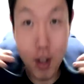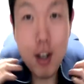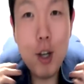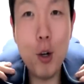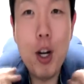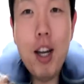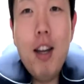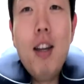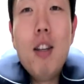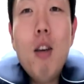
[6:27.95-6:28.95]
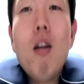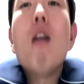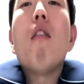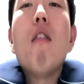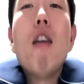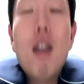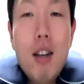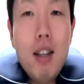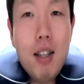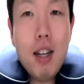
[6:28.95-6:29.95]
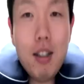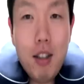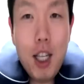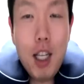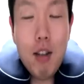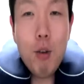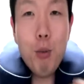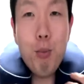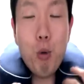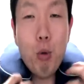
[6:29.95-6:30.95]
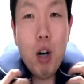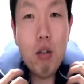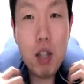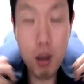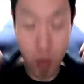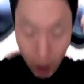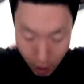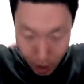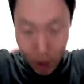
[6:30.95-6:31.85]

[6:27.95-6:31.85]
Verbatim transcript: 아, 요래 여러 거 이래 이래 자는데 이게 어 좋더라고요 생각보다.